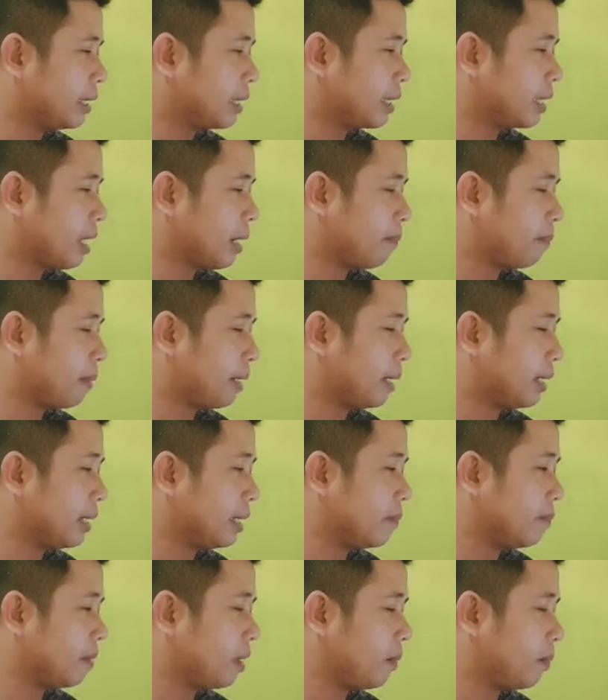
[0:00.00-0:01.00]
terdapat
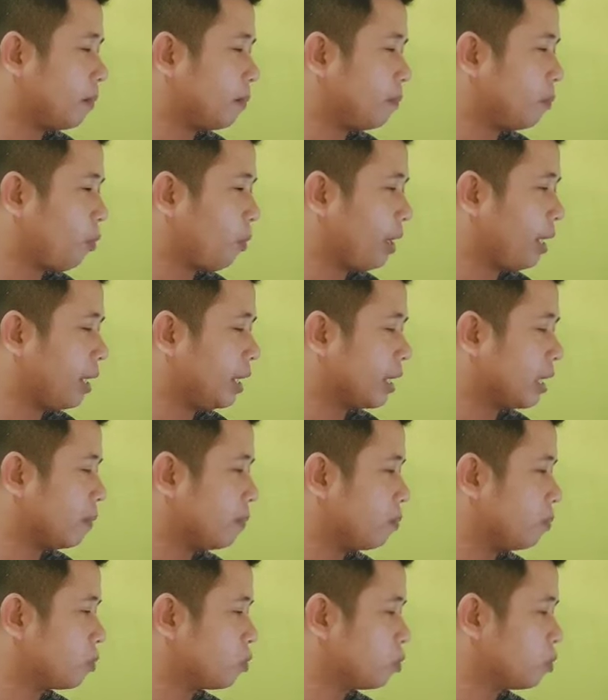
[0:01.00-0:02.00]
lima poin
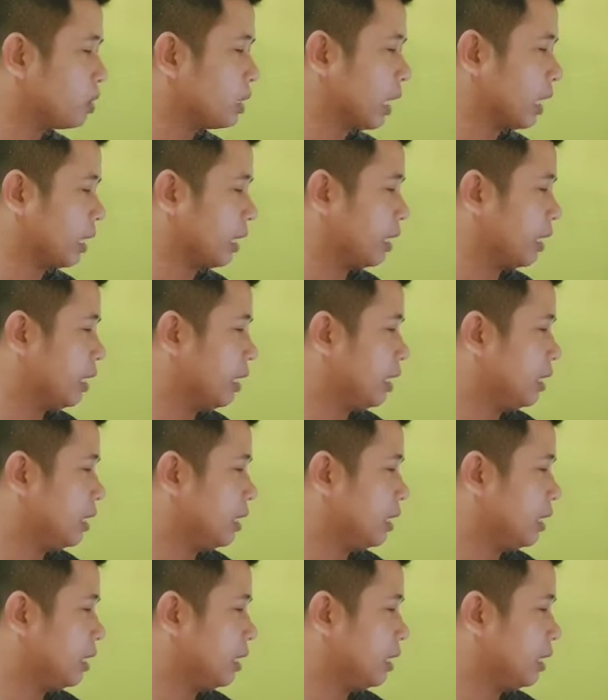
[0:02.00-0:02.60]
keputusan